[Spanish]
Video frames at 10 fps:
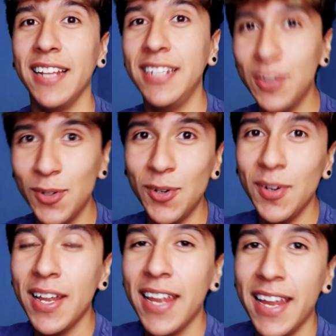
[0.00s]
el
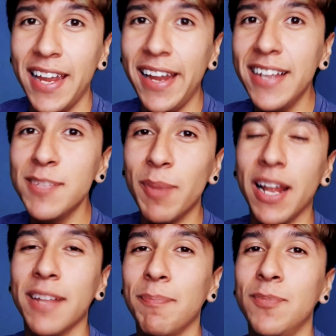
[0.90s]
título, es
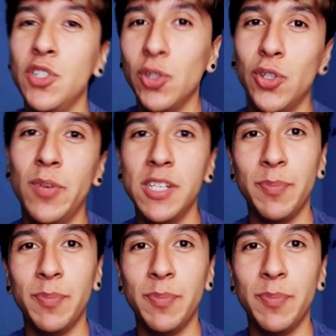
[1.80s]
para youtubers